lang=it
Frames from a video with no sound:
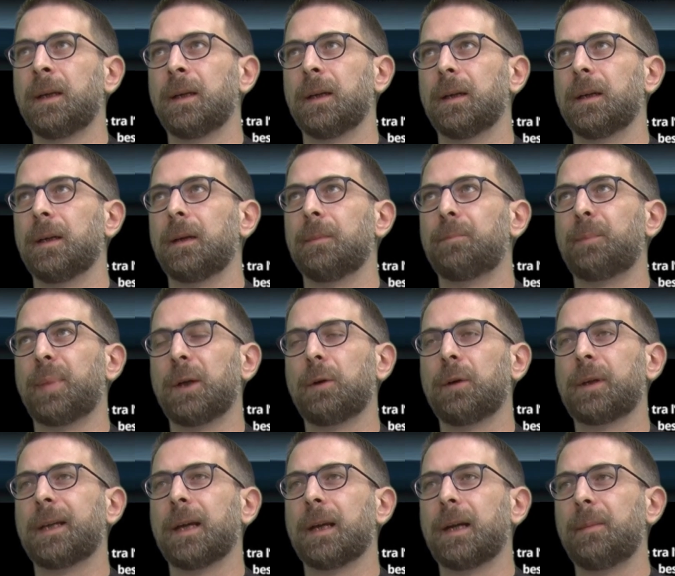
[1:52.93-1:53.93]
eh,
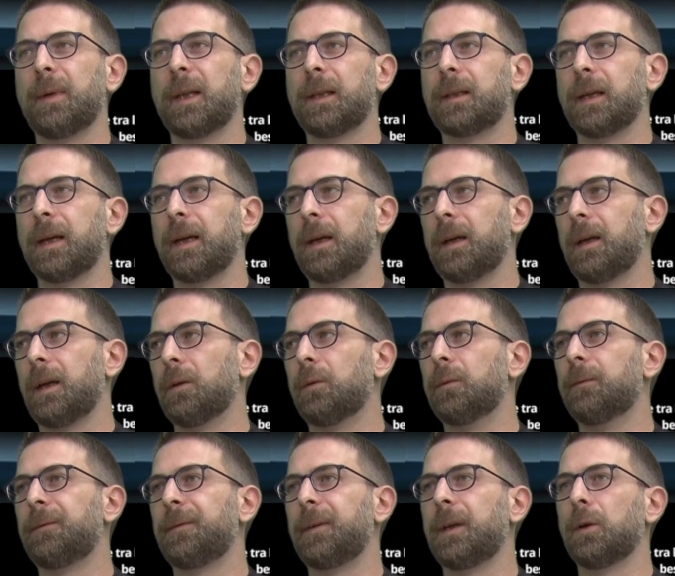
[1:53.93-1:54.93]
però chiaramente è
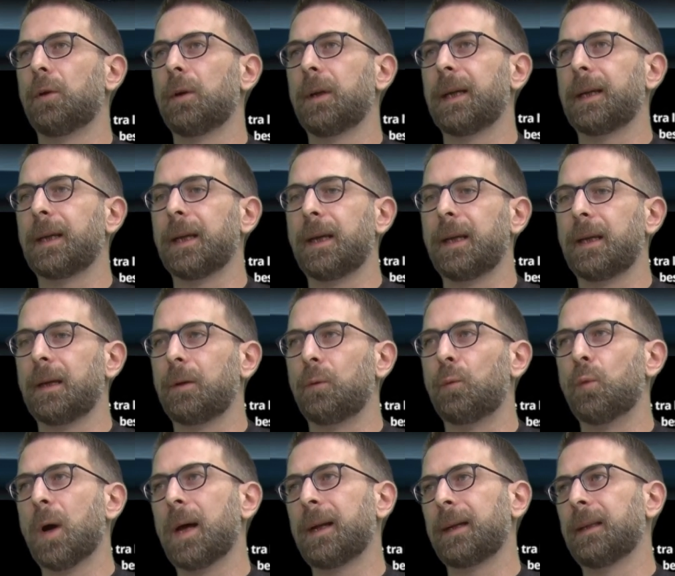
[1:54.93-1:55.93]
un filone che
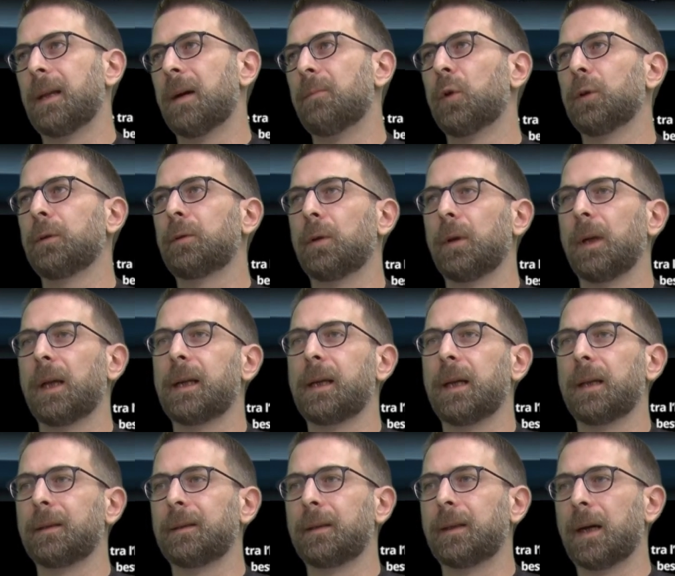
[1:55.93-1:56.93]
guarda molto la
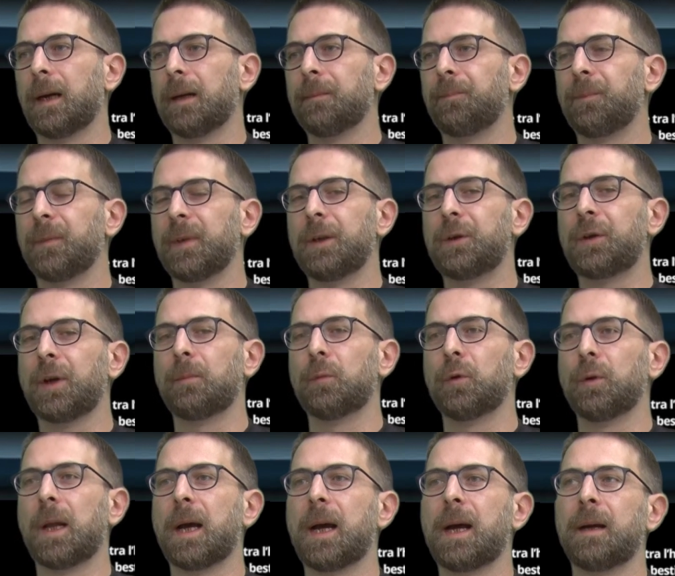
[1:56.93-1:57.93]
realtà,
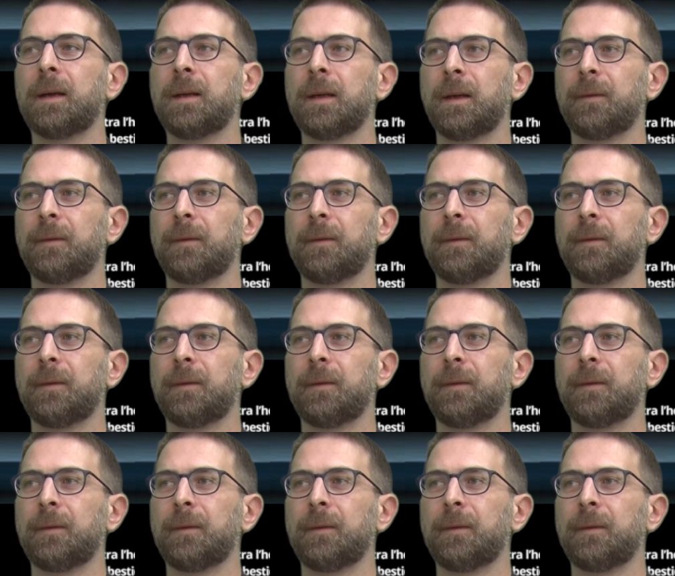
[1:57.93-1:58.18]
diciamo una